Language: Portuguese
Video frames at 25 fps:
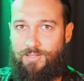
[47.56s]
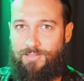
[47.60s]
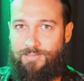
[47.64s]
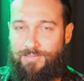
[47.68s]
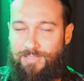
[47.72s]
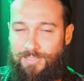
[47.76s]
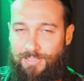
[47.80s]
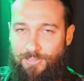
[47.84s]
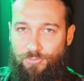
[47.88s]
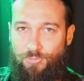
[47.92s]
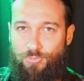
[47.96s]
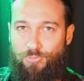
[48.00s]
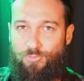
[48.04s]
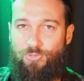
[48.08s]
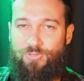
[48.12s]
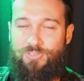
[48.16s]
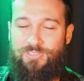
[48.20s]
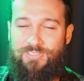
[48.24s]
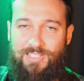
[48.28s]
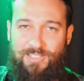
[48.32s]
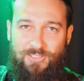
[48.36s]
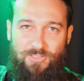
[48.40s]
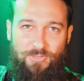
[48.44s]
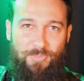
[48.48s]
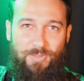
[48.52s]
dentro do
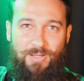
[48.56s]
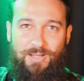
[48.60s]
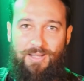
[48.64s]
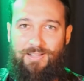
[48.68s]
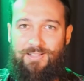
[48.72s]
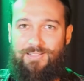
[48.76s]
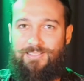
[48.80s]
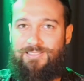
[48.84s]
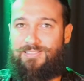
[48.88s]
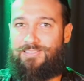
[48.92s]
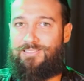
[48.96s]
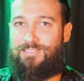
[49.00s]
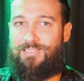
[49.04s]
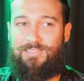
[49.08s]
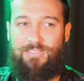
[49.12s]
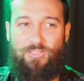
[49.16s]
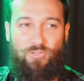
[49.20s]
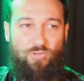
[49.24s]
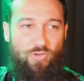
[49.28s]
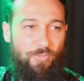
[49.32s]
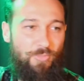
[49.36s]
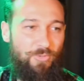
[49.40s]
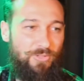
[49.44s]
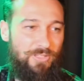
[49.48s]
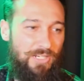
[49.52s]
design de marcas. Entender
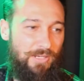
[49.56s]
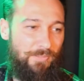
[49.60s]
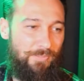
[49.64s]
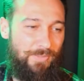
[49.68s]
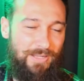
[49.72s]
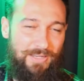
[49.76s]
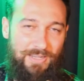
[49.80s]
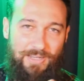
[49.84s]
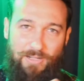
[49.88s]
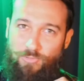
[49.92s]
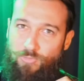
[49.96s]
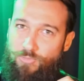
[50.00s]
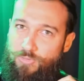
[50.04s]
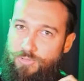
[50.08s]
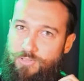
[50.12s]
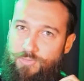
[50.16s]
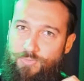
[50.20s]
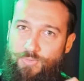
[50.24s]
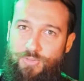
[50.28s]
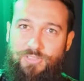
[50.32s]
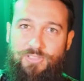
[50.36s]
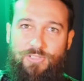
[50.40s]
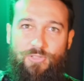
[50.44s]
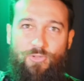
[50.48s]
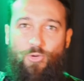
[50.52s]
como trabalhar com o que
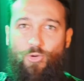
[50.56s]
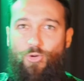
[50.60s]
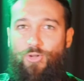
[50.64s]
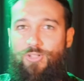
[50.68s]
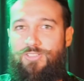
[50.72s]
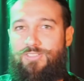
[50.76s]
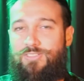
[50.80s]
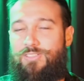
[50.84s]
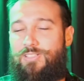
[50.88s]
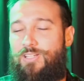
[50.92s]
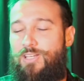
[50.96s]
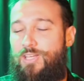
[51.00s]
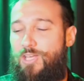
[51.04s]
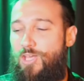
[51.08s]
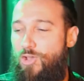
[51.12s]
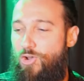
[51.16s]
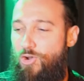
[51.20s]
você gosta,